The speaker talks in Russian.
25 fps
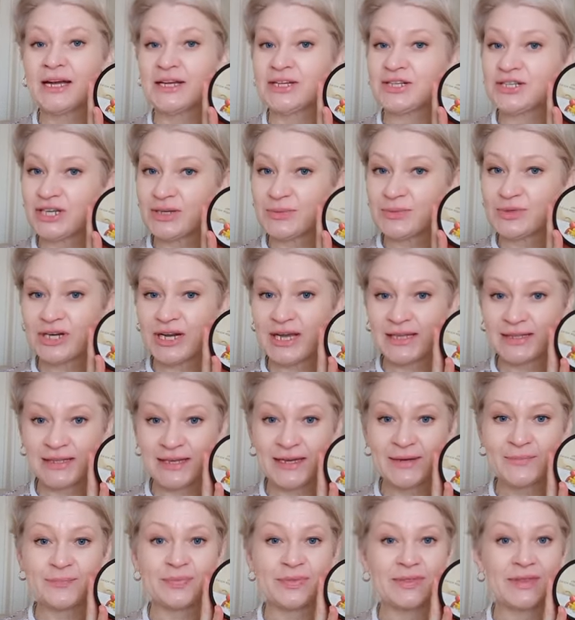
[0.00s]
Чем же
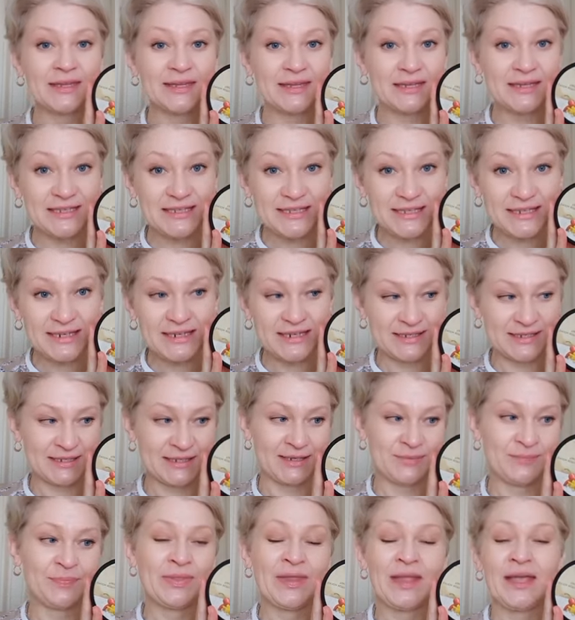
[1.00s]
она
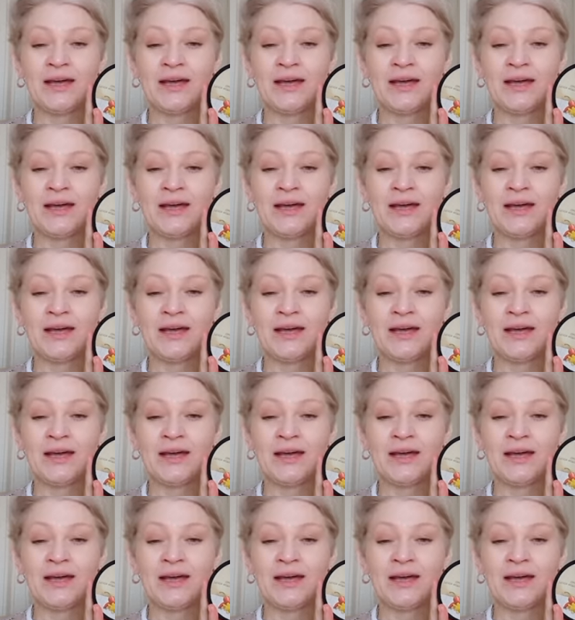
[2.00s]
интересна?